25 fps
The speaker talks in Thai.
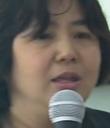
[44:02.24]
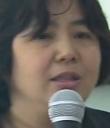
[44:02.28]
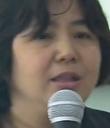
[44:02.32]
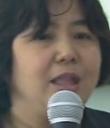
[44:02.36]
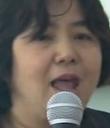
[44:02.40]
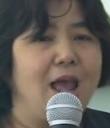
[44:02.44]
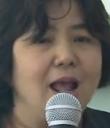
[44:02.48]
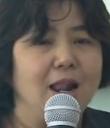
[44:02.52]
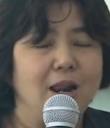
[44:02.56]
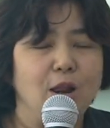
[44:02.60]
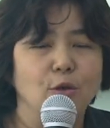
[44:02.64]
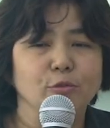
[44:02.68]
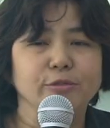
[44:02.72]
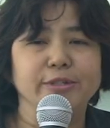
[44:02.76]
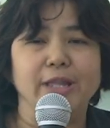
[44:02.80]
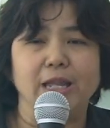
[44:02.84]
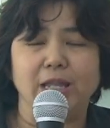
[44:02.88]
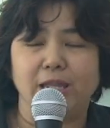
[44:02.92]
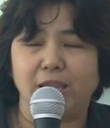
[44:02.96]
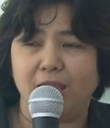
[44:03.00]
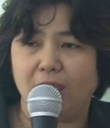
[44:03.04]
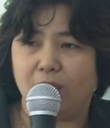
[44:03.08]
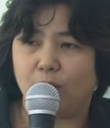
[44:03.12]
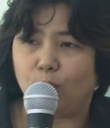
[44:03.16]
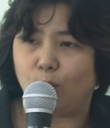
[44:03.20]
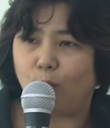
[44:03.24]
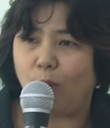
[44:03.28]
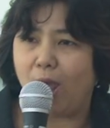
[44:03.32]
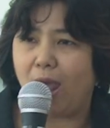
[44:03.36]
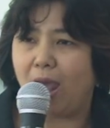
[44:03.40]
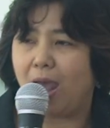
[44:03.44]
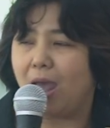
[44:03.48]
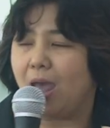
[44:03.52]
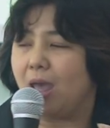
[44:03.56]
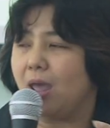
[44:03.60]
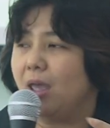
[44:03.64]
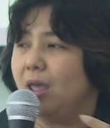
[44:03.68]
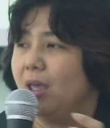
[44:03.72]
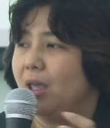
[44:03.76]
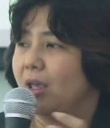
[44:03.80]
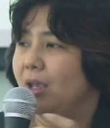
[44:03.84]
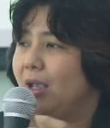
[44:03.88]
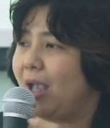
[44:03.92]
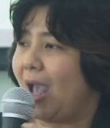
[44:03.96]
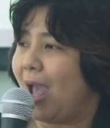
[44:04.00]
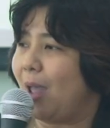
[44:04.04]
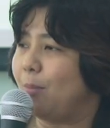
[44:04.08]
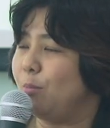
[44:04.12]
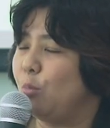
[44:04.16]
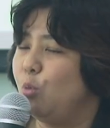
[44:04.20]
ถ้าเราสังเกตว่า
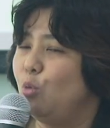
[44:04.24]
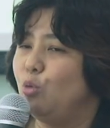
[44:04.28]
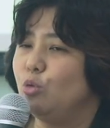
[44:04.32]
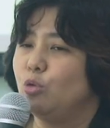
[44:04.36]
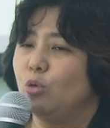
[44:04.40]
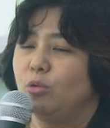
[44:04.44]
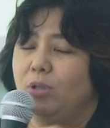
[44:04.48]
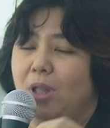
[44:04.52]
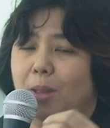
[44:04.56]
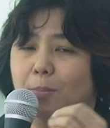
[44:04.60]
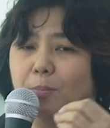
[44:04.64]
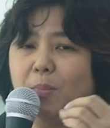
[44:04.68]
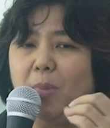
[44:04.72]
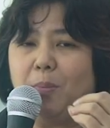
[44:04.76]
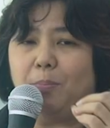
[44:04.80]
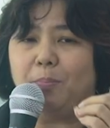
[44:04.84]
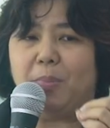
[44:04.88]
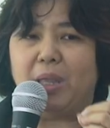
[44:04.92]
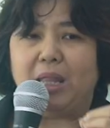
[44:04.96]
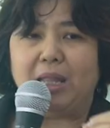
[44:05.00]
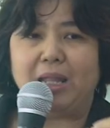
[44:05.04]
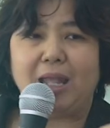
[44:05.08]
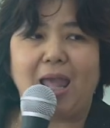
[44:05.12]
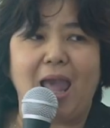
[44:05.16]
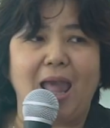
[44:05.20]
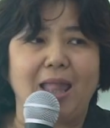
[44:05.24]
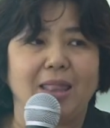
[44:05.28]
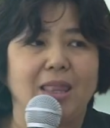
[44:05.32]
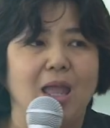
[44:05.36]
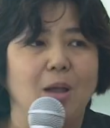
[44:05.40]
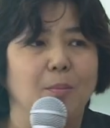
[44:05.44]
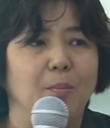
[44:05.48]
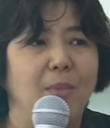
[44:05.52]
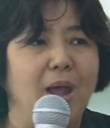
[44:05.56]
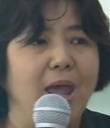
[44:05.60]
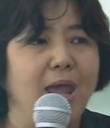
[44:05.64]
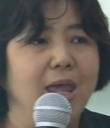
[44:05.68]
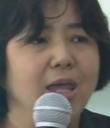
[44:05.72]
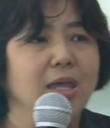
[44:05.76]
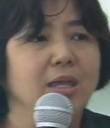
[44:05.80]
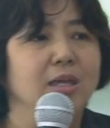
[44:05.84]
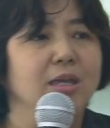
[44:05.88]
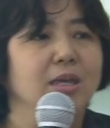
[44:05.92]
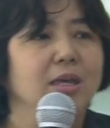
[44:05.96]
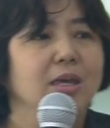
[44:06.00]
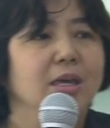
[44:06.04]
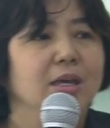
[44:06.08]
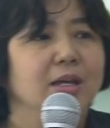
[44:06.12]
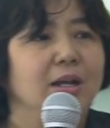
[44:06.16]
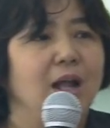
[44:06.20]
การพูดตัวนั้นมันเป็นการทำให้
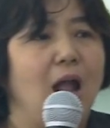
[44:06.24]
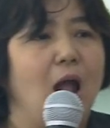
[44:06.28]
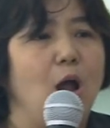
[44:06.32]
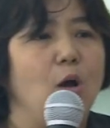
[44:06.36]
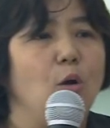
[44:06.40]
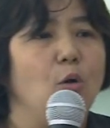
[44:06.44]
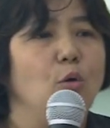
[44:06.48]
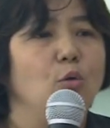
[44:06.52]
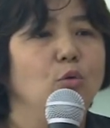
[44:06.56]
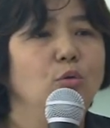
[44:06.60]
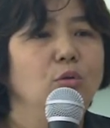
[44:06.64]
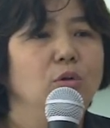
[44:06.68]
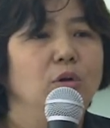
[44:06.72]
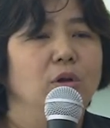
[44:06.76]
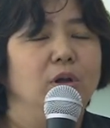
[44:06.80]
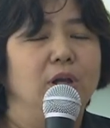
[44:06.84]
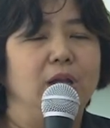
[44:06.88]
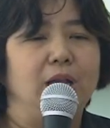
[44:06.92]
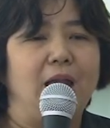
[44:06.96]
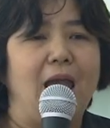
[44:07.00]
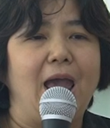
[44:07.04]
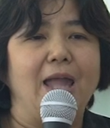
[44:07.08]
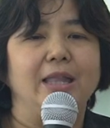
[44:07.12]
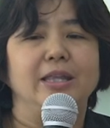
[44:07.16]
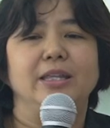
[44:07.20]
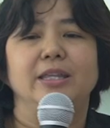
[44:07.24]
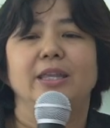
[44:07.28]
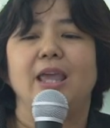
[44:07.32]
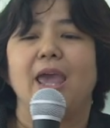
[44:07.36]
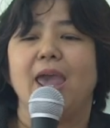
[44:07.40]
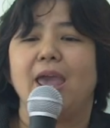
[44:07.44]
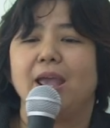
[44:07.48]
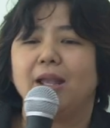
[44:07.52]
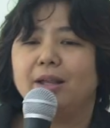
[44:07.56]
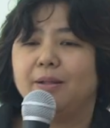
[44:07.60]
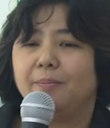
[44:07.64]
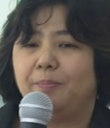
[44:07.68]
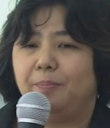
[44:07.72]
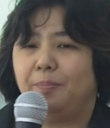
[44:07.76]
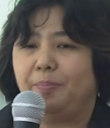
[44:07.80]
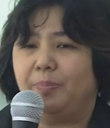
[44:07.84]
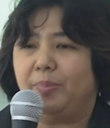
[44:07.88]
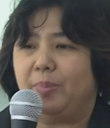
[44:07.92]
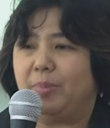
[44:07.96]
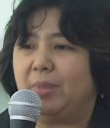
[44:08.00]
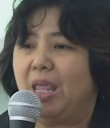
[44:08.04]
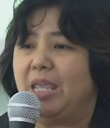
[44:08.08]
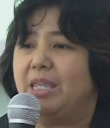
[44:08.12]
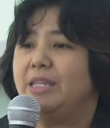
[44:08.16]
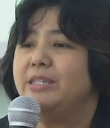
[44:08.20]
เขาขัดแย้ง
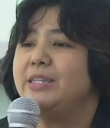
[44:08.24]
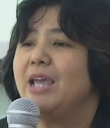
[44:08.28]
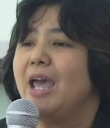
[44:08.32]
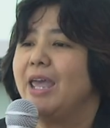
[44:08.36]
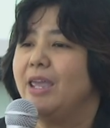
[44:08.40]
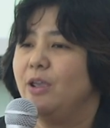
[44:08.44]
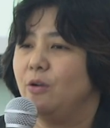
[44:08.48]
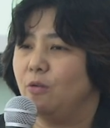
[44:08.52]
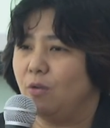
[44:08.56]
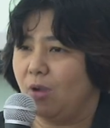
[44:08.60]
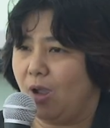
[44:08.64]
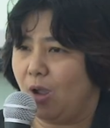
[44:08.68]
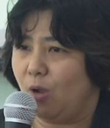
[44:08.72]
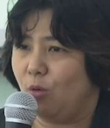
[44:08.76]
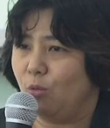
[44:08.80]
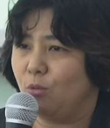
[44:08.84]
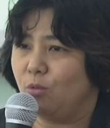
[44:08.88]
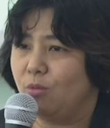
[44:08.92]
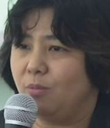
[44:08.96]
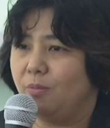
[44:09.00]
ในใจของเขา